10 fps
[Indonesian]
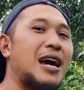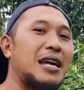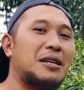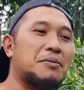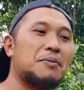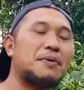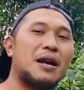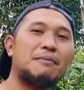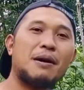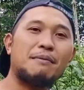ada
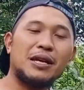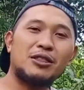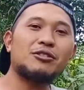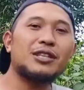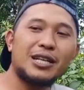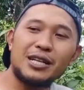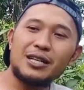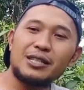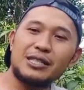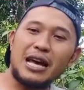beberapa
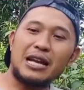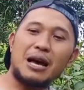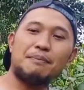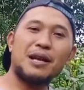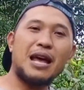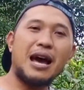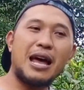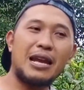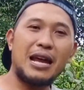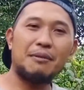metode cara
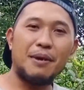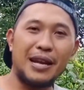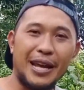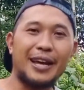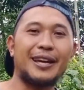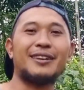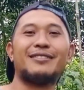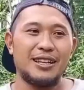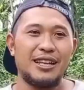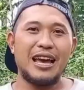penanganan padek.
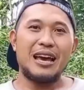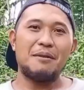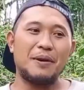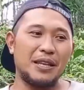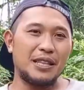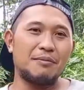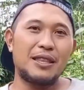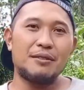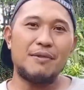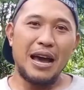Nah, bagi
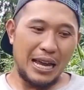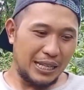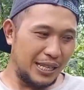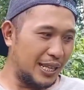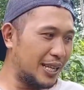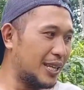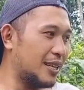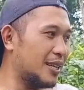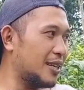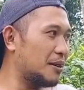teman-teman ini
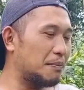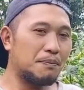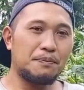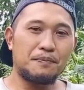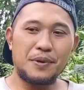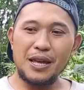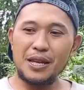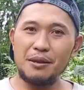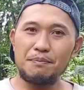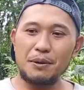
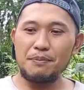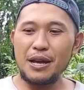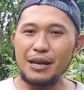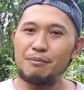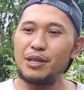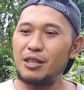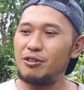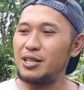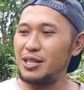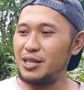dari berbagai
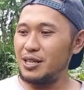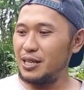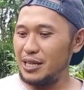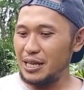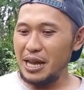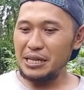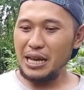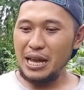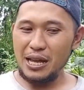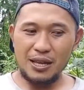metode ini
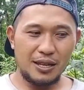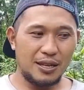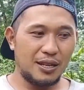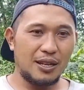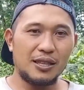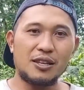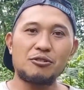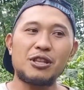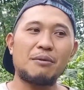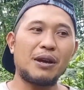ada
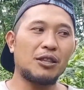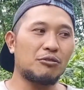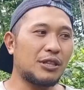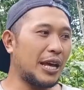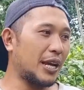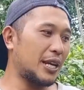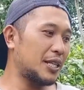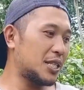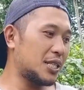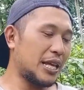terutama itu
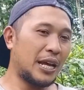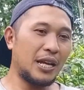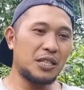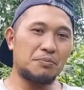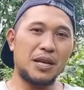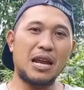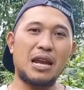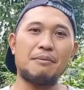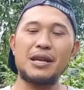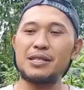teknis, teknis
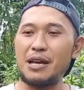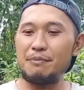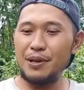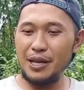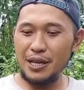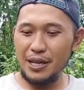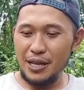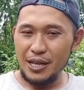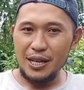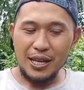penanaman cabai.
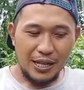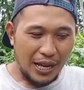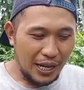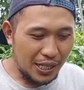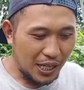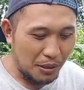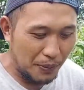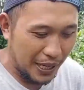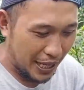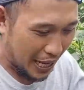Dari segi
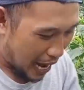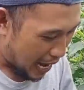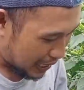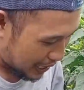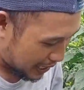bedengan